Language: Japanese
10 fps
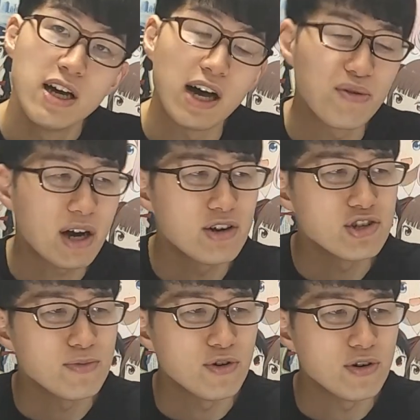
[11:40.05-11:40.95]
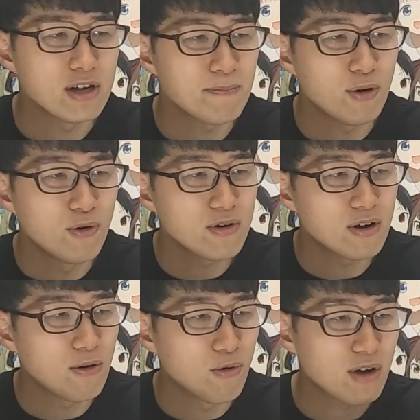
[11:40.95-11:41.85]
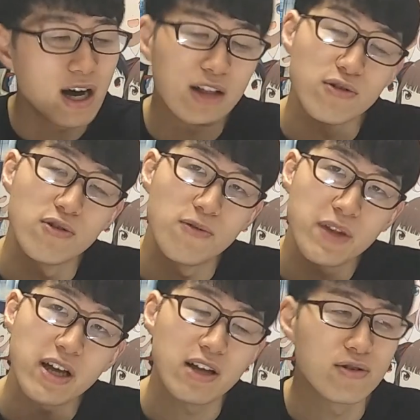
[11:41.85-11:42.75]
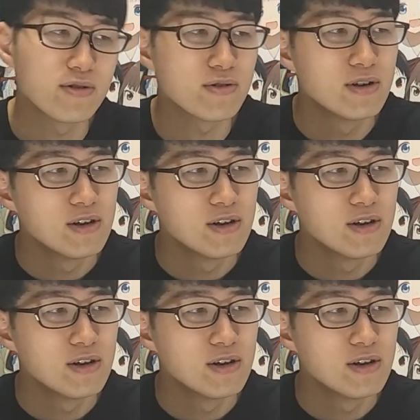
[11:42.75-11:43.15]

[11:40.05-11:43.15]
あの、彼女も、やっぱお、おか、あのね、あの、